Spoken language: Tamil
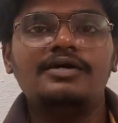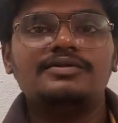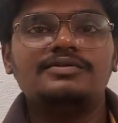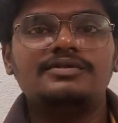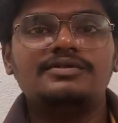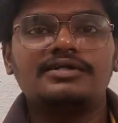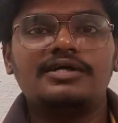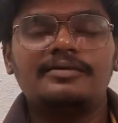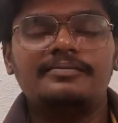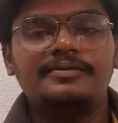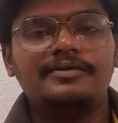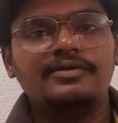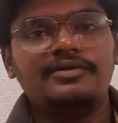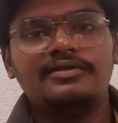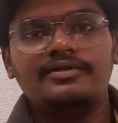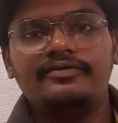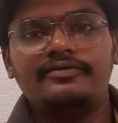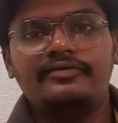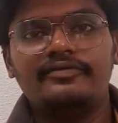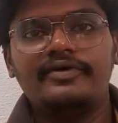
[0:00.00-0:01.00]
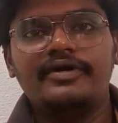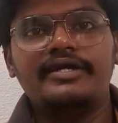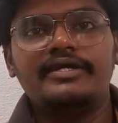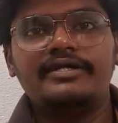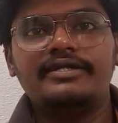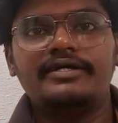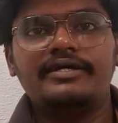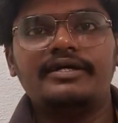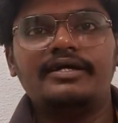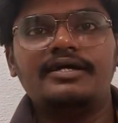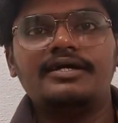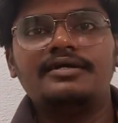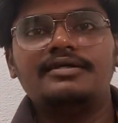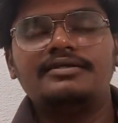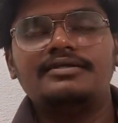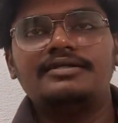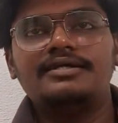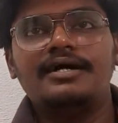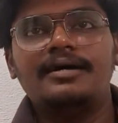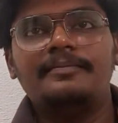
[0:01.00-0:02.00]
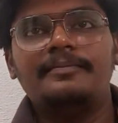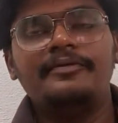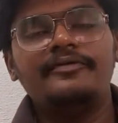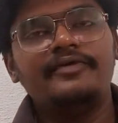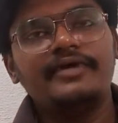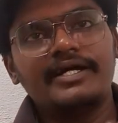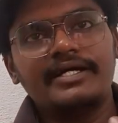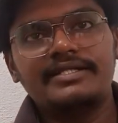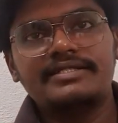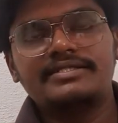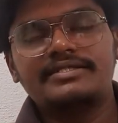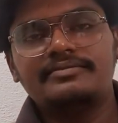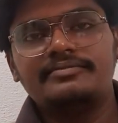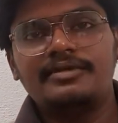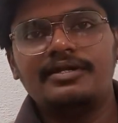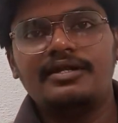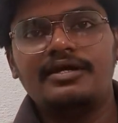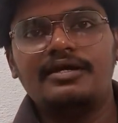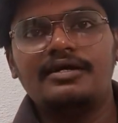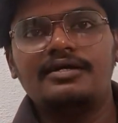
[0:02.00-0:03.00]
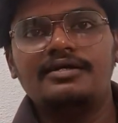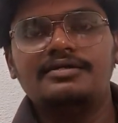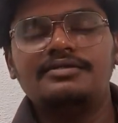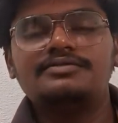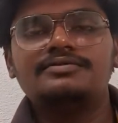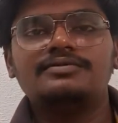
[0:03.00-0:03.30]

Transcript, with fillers: ஸோ அதுக்கப்புறம் அதை அவங்க வாங்கிட்டாங்க அண்ட் அப்போவே கரெக்ஷன் பண்ணாங்க